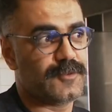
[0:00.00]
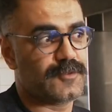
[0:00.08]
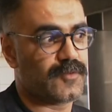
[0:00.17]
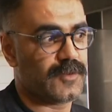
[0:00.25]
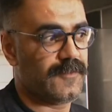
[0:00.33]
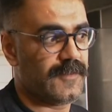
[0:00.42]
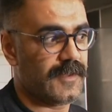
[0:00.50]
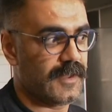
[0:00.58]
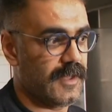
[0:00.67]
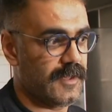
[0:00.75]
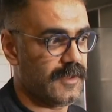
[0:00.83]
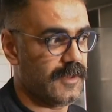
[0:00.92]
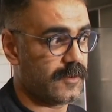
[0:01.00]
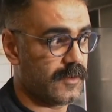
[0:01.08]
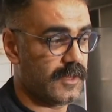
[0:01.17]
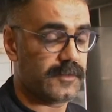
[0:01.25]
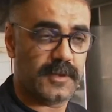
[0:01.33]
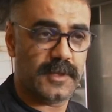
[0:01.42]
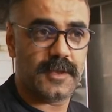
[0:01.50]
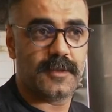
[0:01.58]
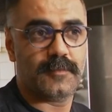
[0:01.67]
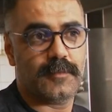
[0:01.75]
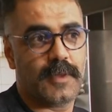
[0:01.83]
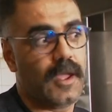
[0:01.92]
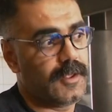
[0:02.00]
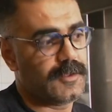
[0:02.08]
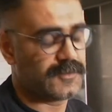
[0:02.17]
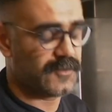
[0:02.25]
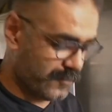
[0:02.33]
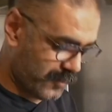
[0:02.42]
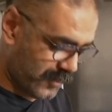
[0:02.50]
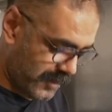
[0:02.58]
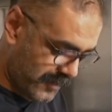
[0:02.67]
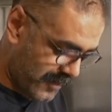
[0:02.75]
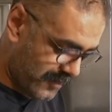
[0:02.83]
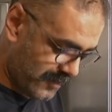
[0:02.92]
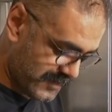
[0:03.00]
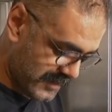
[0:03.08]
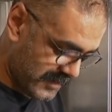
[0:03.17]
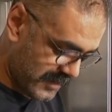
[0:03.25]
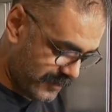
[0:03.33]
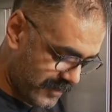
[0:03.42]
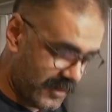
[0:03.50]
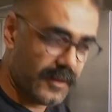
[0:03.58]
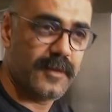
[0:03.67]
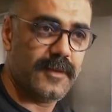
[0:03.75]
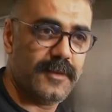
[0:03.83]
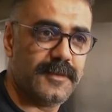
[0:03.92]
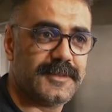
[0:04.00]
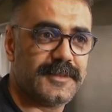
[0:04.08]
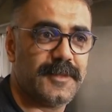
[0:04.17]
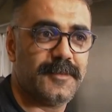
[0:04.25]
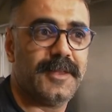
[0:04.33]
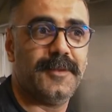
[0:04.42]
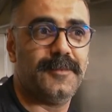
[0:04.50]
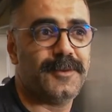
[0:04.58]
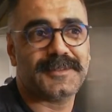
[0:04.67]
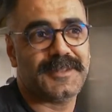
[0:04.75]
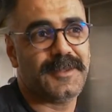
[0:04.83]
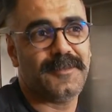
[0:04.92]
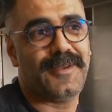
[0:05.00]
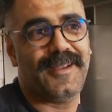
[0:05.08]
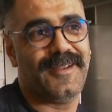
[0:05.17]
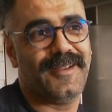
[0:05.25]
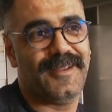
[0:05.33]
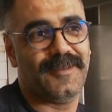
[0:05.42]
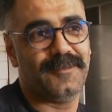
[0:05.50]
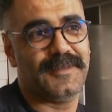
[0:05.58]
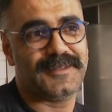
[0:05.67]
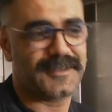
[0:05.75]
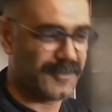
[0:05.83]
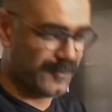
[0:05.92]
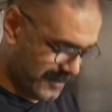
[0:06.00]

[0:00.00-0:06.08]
Euh, je voulais faire l'école étoilier, sauf pour les parents, c'était pas, c'était à l'époque, c'était pas un métier